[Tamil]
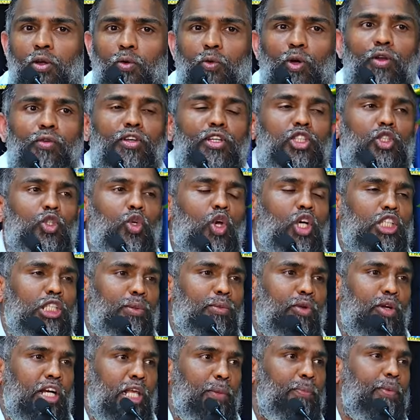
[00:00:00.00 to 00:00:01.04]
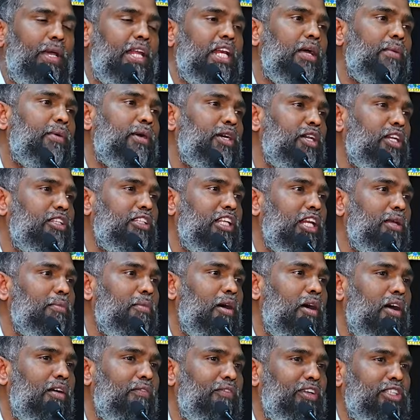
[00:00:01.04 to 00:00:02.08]
ஒரு விசுவாசம் வேணும் இப்போ என்ன பண்ணுறேன்னு
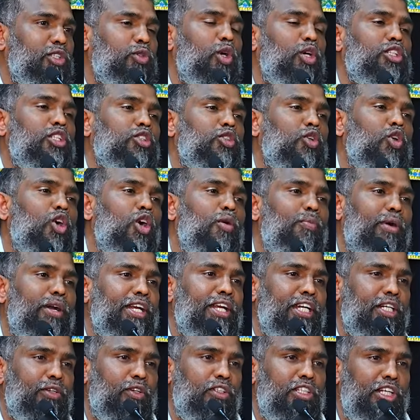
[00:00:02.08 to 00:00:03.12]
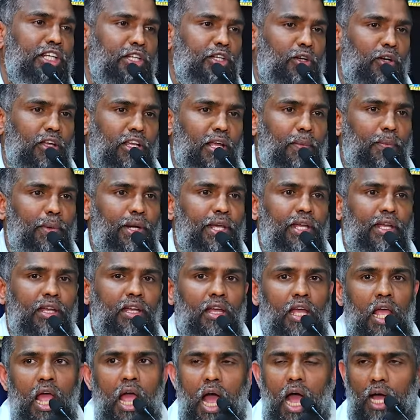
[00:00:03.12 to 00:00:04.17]
தெரியுமா விசுவாச துரோகம் பண்ணிட்டு வந்து நிற்கிறோம் எப்படி
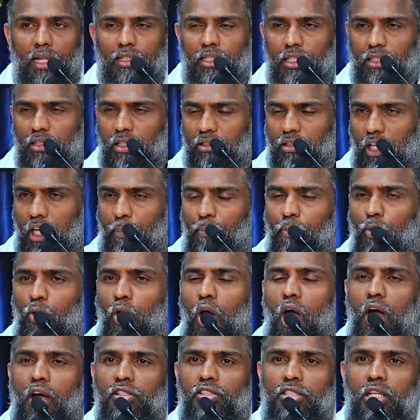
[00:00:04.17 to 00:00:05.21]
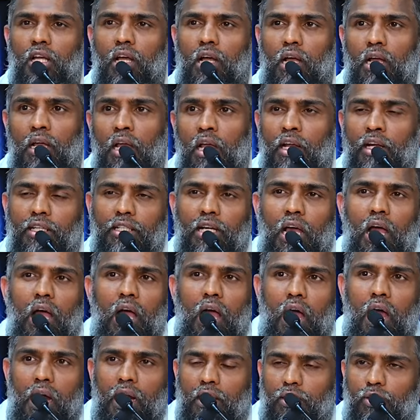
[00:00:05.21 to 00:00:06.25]
அது இந்த சம்பவம் ஆச்சா
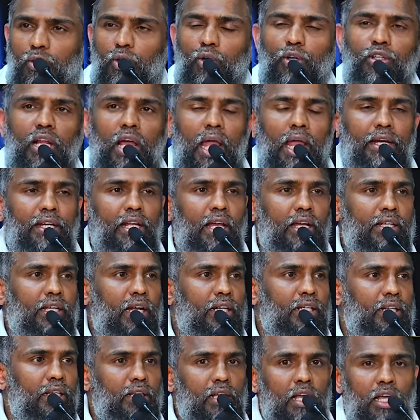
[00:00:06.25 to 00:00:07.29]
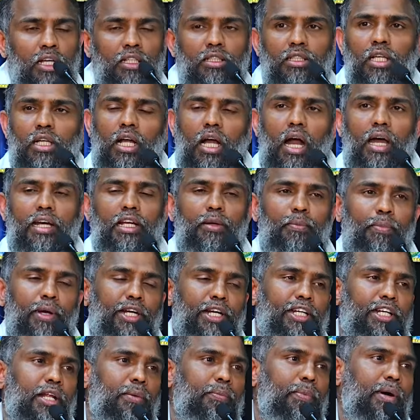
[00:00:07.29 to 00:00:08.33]
நான் அடுத்தவங்ககிட்ட ஐடியா கேட்டேன் இந்த காரியம்
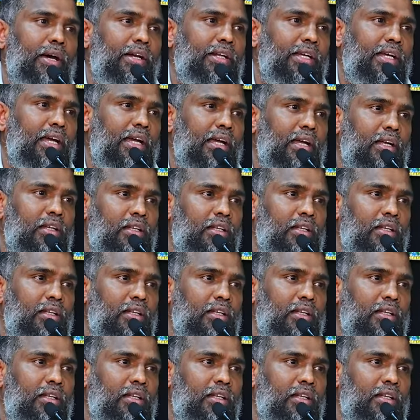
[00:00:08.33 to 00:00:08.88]
பண்ணிட்டேன் பாருங்க